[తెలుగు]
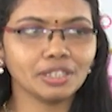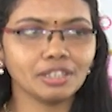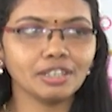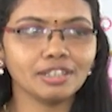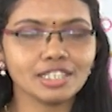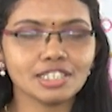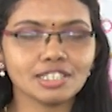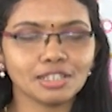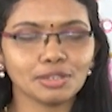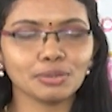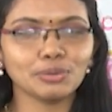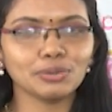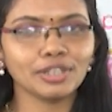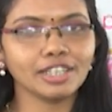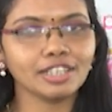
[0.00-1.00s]
ఇంట్రెస్ట్
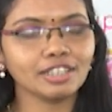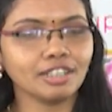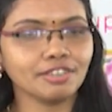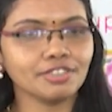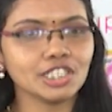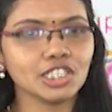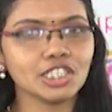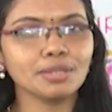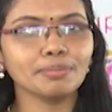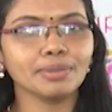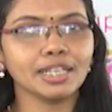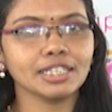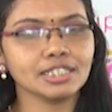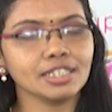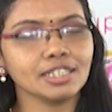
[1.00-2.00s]
ఎక్కువ ఉండే ఇంకా ఫినిషింగ్
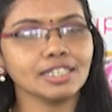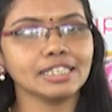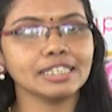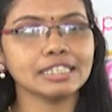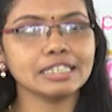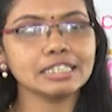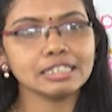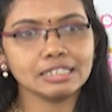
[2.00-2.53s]
బాగా చేయాలి